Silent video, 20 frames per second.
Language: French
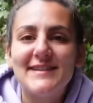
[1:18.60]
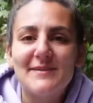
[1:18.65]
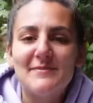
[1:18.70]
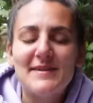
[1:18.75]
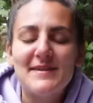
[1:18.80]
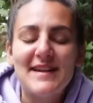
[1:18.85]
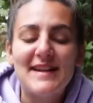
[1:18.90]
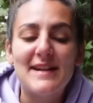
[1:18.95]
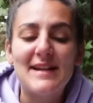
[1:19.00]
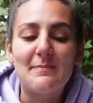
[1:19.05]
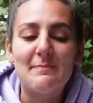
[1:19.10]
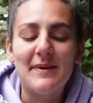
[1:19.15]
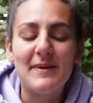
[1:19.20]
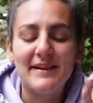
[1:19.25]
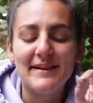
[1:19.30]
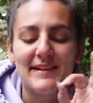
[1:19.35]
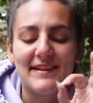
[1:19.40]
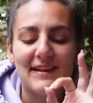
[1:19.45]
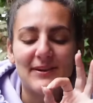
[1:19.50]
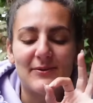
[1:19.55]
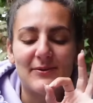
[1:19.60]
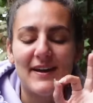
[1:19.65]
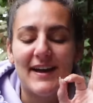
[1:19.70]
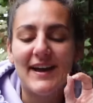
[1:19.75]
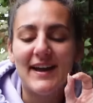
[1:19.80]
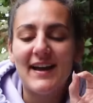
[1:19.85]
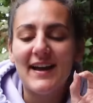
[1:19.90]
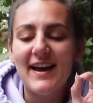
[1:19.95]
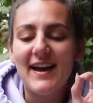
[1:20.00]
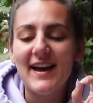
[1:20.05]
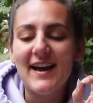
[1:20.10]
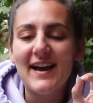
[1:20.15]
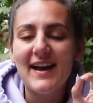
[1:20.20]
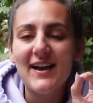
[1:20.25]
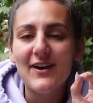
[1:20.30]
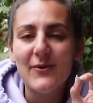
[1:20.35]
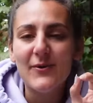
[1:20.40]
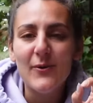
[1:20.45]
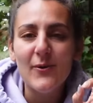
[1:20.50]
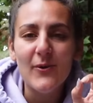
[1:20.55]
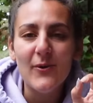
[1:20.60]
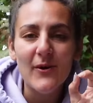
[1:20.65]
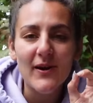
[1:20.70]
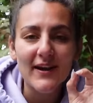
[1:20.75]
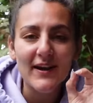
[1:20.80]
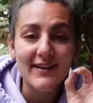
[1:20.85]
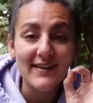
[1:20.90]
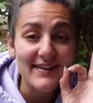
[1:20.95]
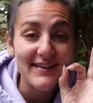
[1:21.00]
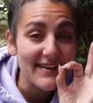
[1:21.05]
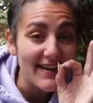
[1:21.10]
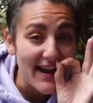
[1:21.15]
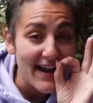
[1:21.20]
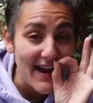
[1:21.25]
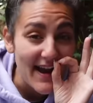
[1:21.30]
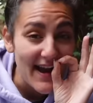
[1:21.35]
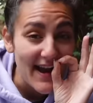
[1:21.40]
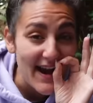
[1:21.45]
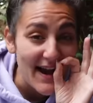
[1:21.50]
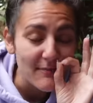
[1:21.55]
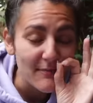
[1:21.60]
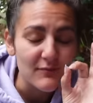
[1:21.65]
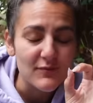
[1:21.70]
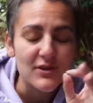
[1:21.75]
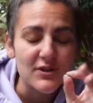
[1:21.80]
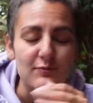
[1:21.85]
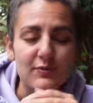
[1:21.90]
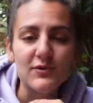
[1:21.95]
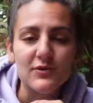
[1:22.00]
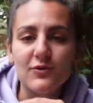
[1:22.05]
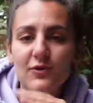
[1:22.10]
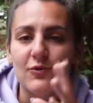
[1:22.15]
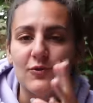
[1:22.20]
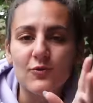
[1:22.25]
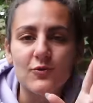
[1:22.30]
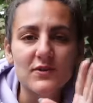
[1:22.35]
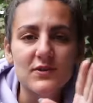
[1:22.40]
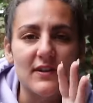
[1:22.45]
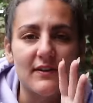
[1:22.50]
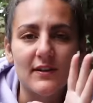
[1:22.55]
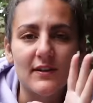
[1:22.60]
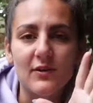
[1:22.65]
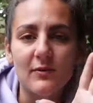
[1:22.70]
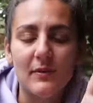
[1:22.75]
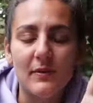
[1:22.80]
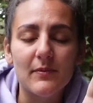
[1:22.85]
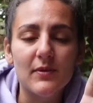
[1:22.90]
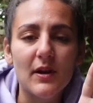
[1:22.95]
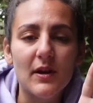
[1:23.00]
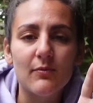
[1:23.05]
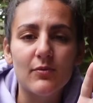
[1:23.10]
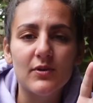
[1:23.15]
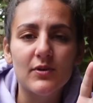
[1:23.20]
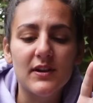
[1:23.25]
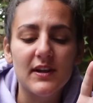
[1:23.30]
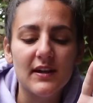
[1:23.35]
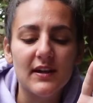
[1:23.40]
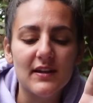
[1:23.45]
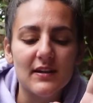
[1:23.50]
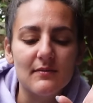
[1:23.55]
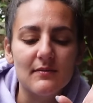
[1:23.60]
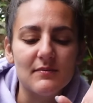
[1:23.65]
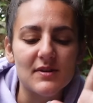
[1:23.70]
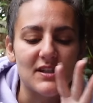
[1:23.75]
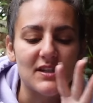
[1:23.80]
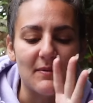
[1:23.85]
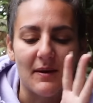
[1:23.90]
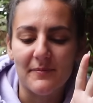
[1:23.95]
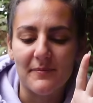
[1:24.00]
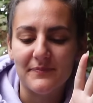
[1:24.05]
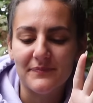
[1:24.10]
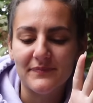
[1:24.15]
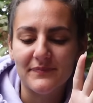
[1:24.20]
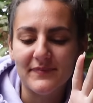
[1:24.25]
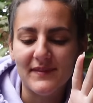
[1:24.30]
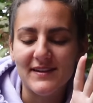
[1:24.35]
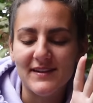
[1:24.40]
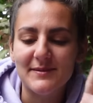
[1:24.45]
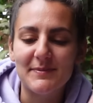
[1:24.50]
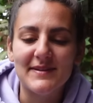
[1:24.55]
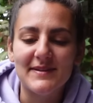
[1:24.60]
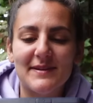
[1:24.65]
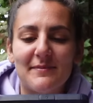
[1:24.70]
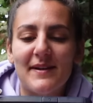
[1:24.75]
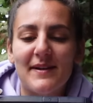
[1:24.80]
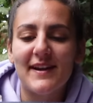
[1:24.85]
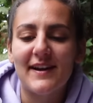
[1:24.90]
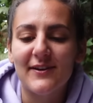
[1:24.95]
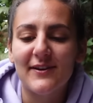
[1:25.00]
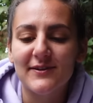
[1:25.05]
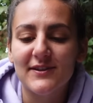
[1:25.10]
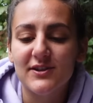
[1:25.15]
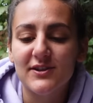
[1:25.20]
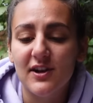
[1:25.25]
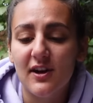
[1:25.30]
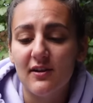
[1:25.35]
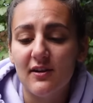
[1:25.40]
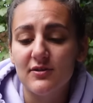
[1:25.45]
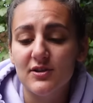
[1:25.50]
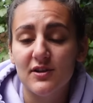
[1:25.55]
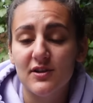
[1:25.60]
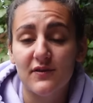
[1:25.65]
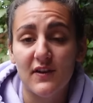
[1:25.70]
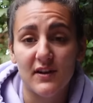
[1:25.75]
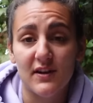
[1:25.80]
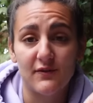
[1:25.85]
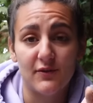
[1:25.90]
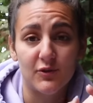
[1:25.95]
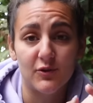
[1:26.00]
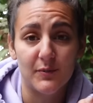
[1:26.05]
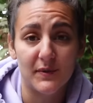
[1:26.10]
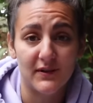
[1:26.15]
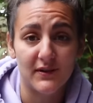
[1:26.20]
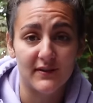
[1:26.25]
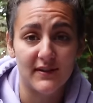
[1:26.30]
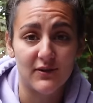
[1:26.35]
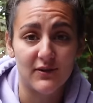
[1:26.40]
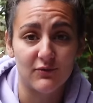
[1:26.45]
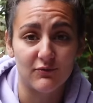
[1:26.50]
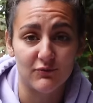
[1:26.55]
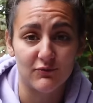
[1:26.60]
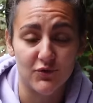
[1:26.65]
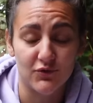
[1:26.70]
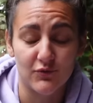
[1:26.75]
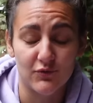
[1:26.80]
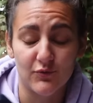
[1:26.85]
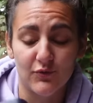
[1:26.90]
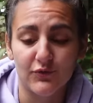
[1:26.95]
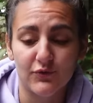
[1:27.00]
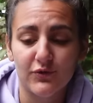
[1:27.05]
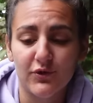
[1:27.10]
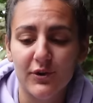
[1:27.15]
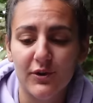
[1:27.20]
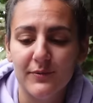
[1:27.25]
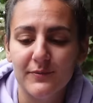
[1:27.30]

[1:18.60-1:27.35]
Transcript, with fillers: amis, les pancakes ont l'air incroyables. Moi, je pense que le goût, ça va être le même qu'un bowl cake, mais je sais pas. Je sais pas, ça m'a l'air. Déjà, j'ai fait un effort de présentation. Je vous montre.